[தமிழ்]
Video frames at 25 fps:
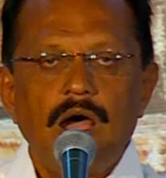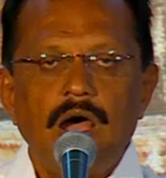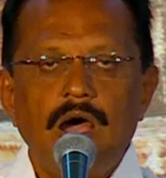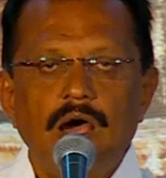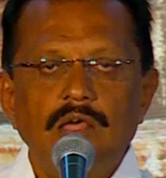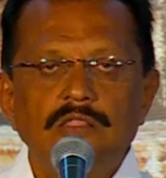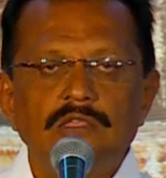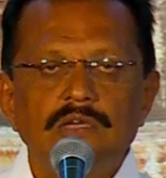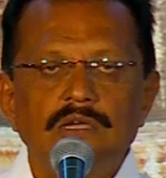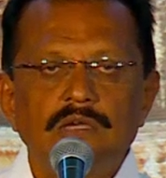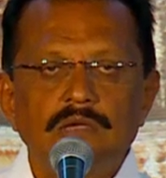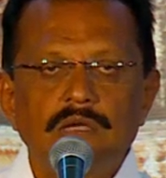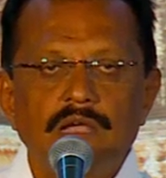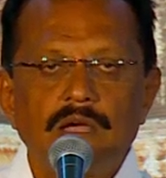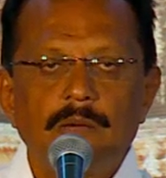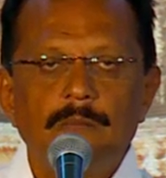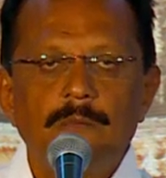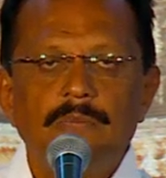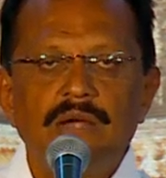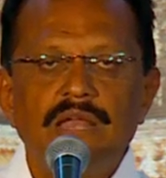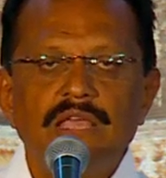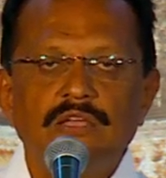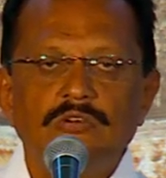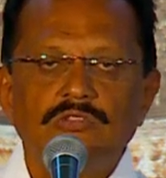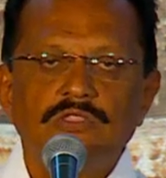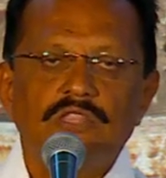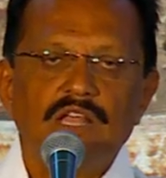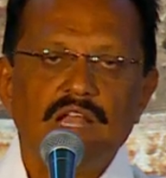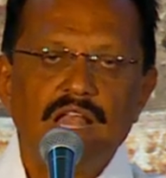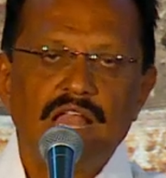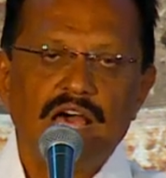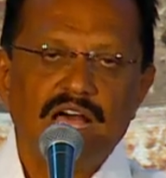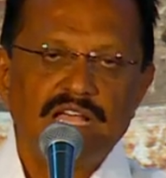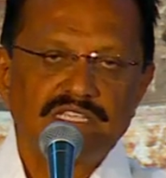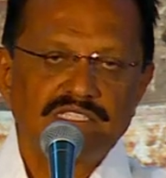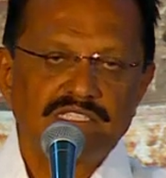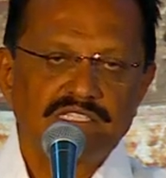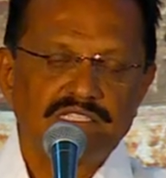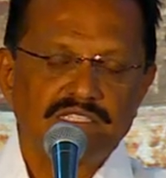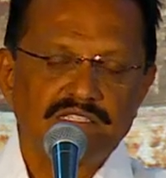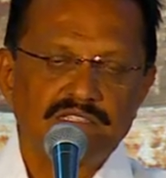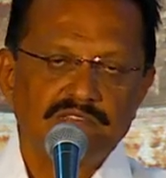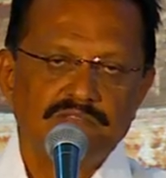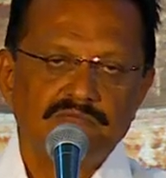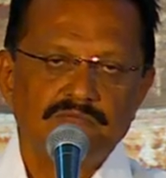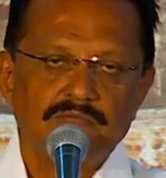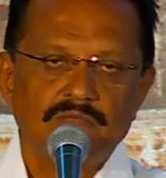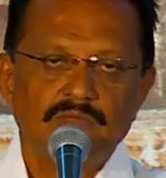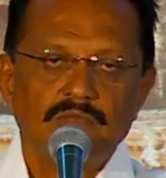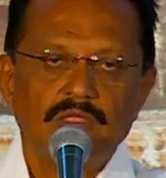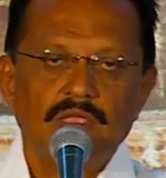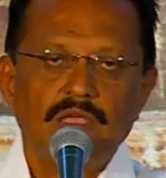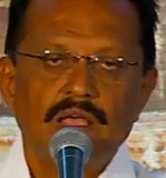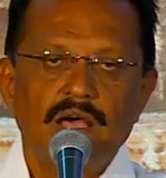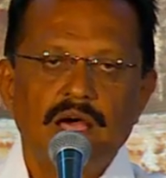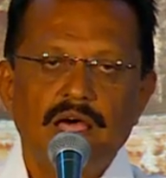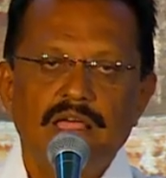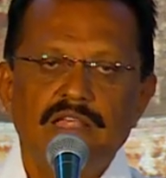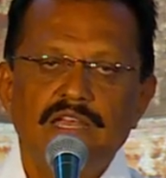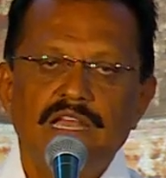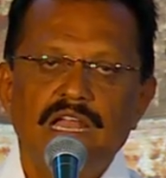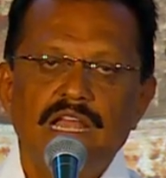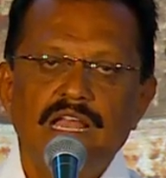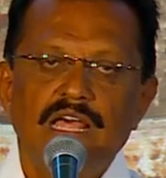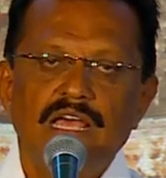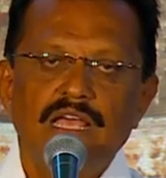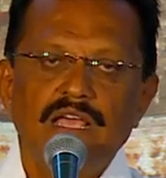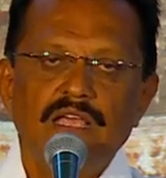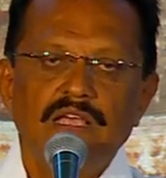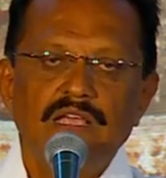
அது கம்பெனிக்கு வந்து லாஸ் அதனால்